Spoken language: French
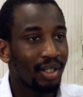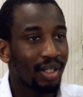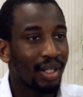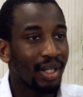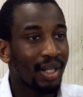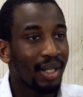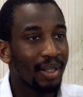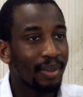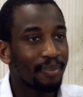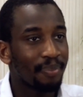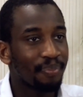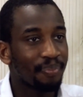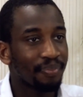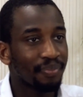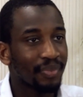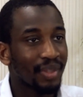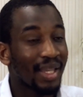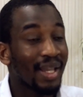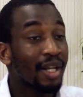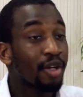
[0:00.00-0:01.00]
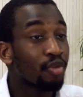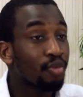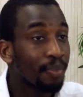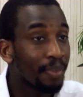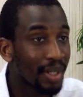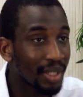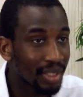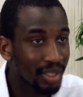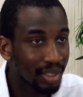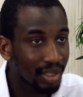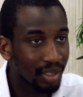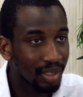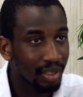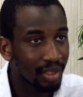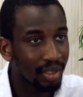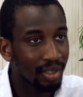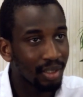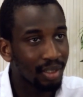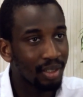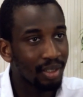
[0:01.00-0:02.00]
a accompagné,
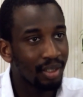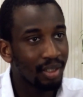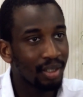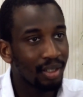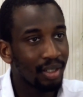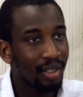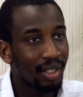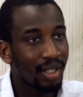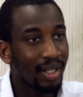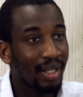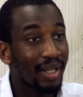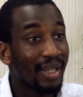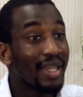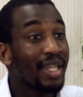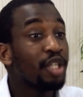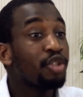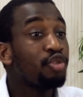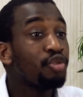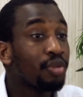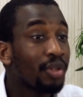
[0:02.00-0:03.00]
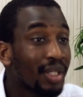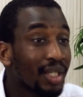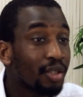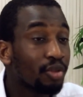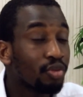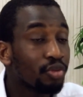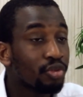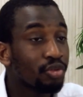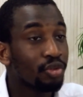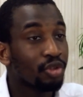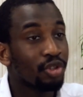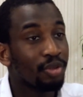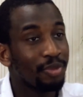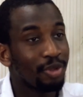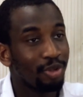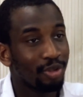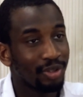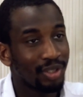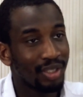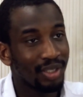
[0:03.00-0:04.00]
a éduqué toute une
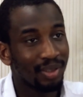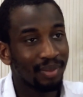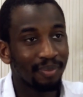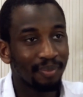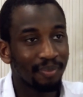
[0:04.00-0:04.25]
communauté.